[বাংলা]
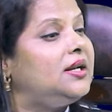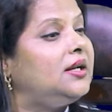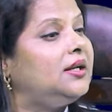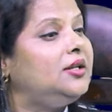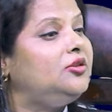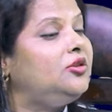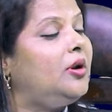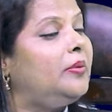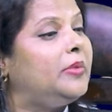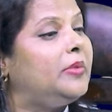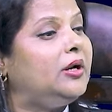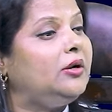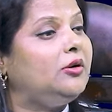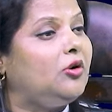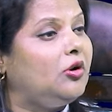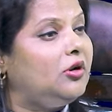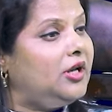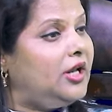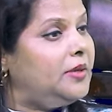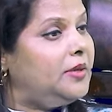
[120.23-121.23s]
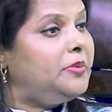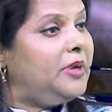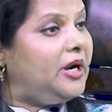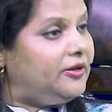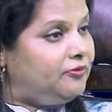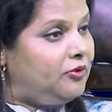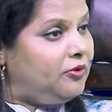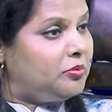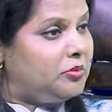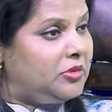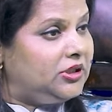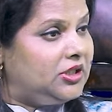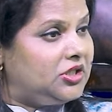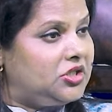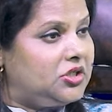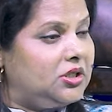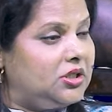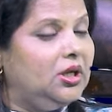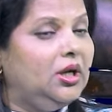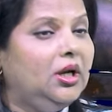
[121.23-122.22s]
এটা কিন্তু আমরা এখন অনলাইন প্ল্যাটফর্মে
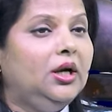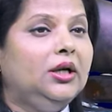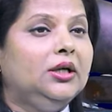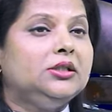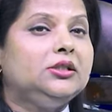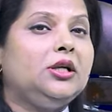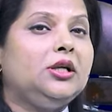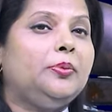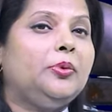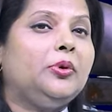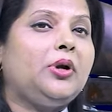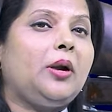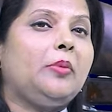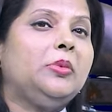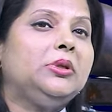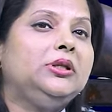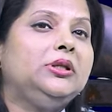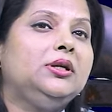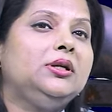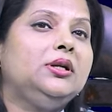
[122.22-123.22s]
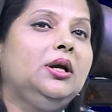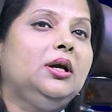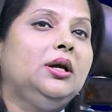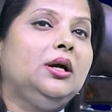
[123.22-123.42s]
দিচ্ছি তারপর আমাদের